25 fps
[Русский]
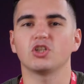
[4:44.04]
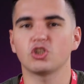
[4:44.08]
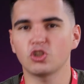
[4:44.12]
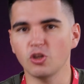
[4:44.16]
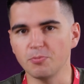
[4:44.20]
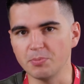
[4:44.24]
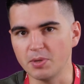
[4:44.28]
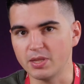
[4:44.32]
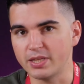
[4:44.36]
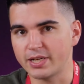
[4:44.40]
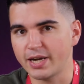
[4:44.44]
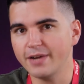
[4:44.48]
Что
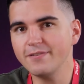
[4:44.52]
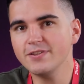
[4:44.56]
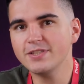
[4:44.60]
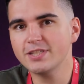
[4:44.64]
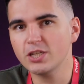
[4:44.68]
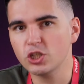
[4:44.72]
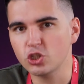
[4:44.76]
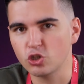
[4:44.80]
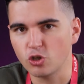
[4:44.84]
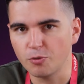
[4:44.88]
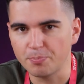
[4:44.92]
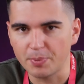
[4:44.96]
мне
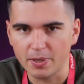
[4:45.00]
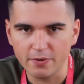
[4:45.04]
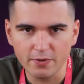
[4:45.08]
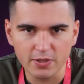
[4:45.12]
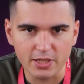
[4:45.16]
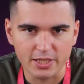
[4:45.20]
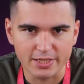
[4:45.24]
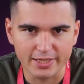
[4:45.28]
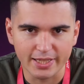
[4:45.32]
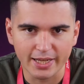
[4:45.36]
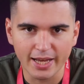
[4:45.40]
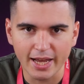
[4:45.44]
нравится, что
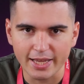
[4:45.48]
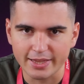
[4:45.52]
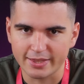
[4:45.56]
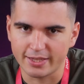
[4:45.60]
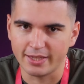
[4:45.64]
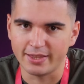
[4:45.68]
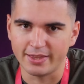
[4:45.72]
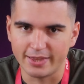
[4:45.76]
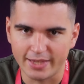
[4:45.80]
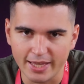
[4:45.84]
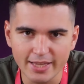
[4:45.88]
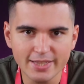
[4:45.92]
появилась такая
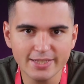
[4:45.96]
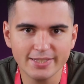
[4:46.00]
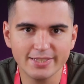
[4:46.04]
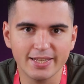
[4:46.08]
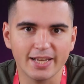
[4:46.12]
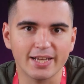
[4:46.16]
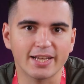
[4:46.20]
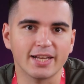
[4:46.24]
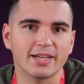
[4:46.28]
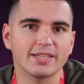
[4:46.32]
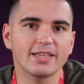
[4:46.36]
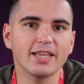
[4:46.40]

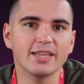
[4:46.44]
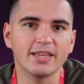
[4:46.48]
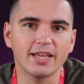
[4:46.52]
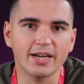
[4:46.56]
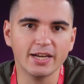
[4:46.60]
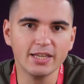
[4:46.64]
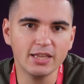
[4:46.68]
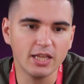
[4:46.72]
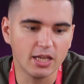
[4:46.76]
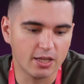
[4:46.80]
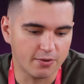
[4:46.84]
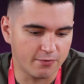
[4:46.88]
тенденция, когда на
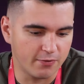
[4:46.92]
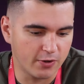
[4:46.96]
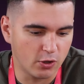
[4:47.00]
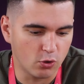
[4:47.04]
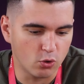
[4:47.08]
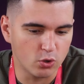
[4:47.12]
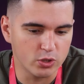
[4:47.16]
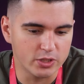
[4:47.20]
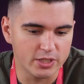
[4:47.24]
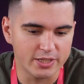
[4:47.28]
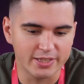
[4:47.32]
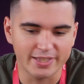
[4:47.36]
рынок
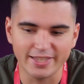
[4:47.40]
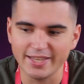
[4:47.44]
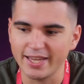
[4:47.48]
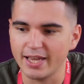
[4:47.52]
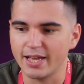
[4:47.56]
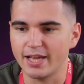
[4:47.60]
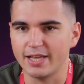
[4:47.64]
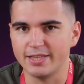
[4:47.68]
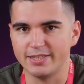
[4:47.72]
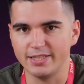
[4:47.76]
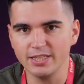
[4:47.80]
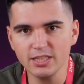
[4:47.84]
выходит не
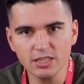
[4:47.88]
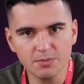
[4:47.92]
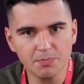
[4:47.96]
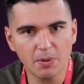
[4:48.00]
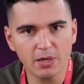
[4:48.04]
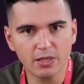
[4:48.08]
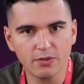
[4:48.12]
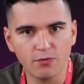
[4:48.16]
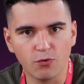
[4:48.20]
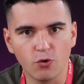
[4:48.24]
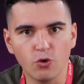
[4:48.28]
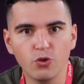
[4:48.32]
один
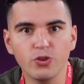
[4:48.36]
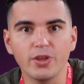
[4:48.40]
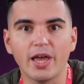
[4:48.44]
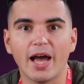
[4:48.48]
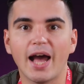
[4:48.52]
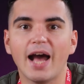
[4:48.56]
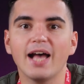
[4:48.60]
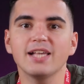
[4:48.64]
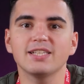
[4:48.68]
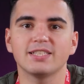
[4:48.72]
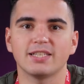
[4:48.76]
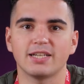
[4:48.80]
смартфон,
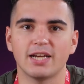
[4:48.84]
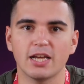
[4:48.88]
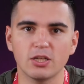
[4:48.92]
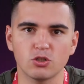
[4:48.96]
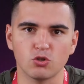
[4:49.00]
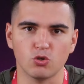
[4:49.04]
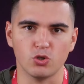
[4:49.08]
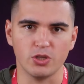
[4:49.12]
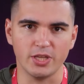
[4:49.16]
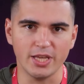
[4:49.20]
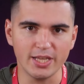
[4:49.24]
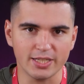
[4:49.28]
а
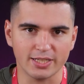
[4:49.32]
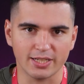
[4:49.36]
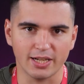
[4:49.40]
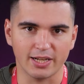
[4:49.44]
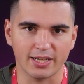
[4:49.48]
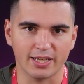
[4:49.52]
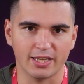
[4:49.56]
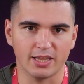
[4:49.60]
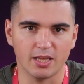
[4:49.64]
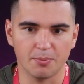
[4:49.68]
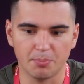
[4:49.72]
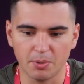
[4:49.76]
сразу
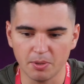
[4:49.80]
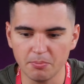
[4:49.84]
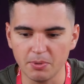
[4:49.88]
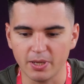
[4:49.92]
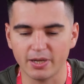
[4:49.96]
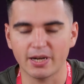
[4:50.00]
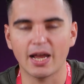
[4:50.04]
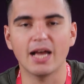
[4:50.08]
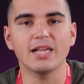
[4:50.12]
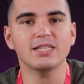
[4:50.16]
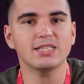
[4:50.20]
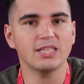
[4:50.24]
несколько.
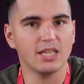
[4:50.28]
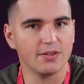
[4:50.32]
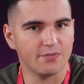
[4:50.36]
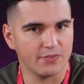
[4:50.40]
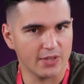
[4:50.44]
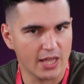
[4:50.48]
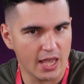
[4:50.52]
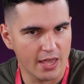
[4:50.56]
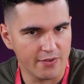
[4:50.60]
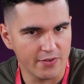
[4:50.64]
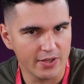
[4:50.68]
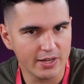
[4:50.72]
Например,
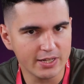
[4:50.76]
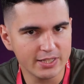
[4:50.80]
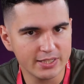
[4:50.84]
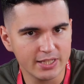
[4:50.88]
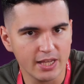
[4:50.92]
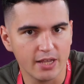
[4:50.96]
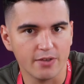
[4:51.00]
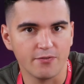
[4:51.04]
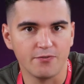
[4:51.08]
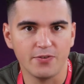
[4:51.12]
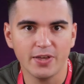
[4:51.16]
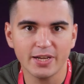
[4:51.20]
основная
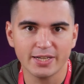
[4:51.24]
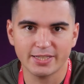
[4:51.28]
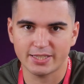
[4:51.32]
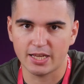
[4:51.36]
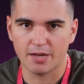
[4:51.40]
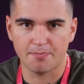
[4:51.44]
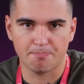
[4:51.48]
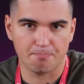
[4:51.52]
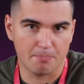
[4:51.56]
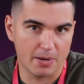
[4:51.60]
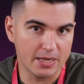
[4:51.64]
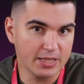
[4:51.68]
версия,
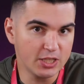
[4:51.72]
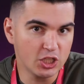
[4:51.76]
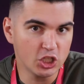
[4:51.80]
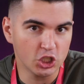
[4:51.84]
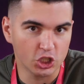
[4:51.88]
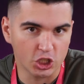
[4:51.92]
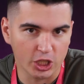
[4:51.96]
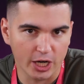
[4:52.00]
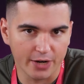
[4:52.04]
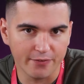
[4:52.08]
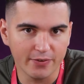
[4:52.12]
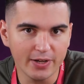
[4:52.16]
версия
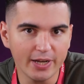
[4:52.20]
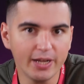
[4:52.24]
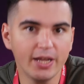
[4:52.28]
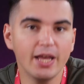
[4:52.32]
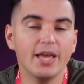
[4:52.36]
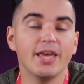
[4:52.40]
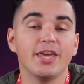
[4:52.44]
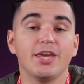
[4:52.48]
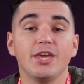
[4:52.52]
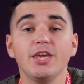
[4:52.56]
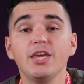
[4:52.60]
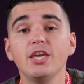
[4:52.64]
подешевле
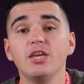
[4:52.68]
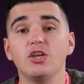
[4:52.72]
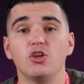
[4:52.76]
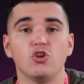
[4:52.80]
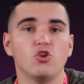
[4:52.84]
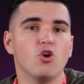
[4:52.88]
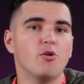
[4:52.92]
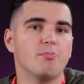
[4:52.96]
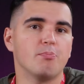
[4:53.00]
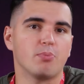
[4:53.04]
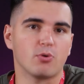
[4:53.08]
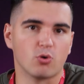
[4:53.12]
и
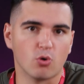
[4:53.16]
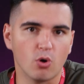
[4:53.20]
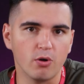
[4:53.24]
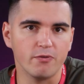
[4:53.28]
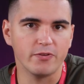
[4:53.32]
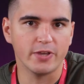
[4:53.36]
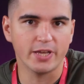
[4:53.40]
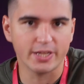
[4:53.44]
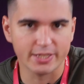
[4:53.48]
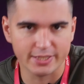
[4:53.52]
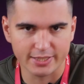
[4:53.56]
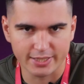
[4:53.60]
ее
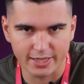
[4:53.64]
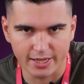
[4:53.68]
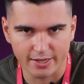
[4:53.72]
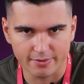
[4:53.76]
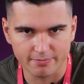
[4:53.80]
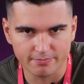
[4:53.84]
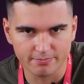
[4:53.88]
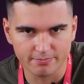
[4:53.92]
Pro-версия.